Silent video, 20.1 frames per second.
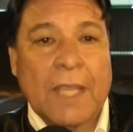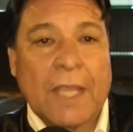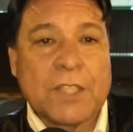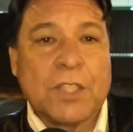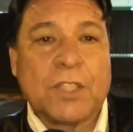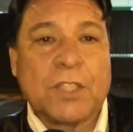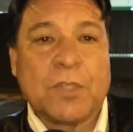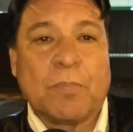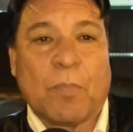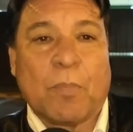
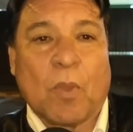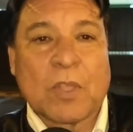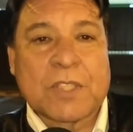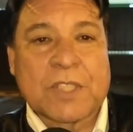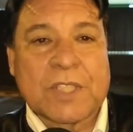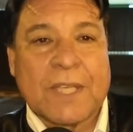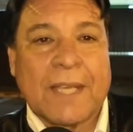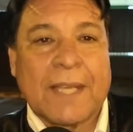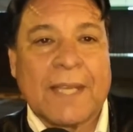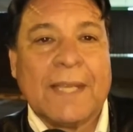a gente
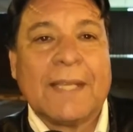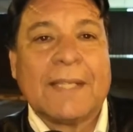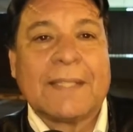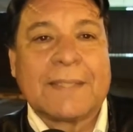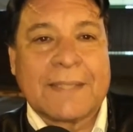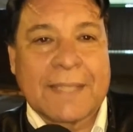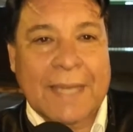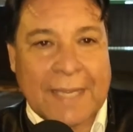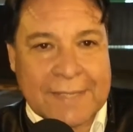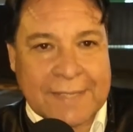possa
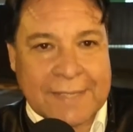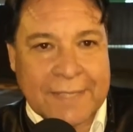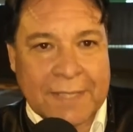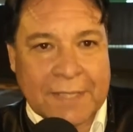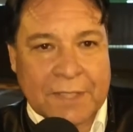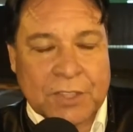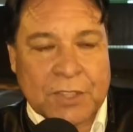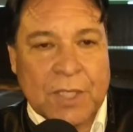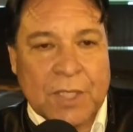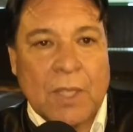
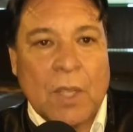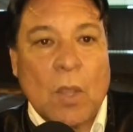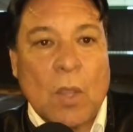trazer.